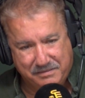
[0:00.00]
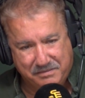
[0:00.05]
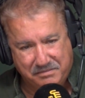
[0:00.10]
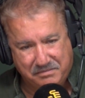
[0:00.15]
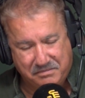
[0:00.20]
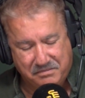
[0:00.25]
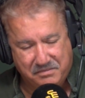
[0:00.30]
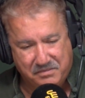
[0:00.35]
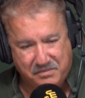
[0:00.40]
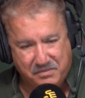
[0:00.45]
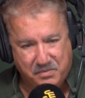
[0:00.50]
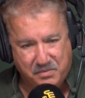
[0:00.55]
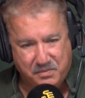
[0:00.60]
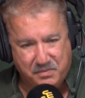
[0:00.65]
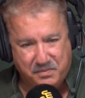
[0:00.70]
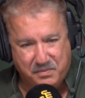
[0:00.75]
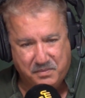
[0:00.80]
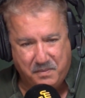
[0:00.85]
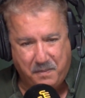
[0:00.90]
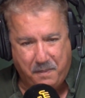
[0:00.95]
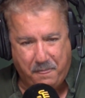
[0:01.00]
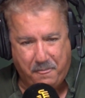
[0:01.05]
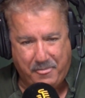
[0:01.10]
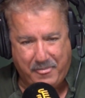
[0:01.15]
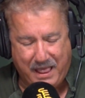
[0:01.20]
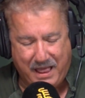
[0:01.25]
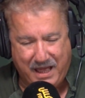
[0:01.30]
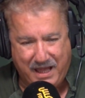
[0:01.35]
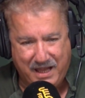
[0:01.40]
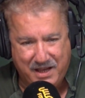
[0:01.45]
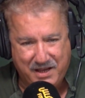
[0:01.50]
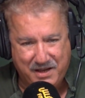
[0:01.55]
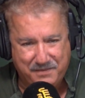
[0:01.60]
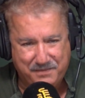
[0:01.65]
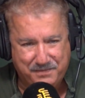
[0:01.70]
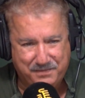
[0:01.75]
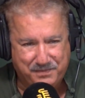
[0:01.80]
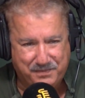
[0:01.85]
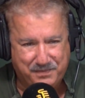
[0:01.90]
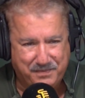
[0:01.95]
حاليا في الوضعيه
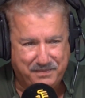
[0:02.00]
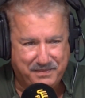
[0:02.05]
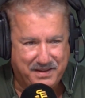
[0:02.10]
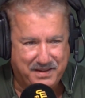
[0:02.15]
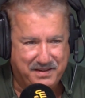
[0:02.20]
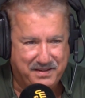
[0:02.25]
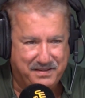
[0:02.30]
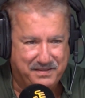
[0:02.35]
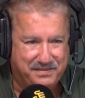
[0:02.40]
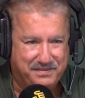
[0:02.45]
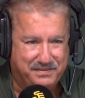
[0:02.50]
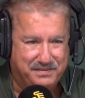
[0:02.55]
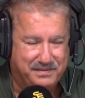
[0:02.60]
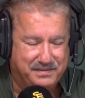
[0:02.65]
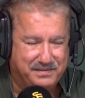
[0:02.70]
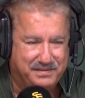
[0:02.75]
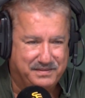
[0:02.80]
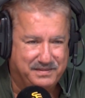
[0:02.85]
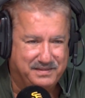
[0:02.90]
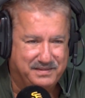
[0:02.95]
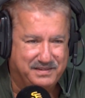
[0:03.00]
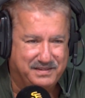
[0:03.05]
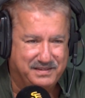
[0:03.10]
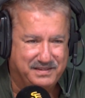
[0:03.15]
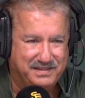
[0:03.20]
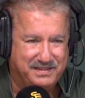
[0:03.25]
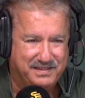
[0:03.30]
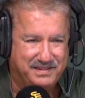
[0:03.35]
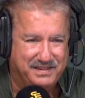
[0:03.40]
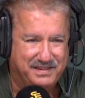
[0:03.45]
الحاليه اللي يعيشها الفن الشعبي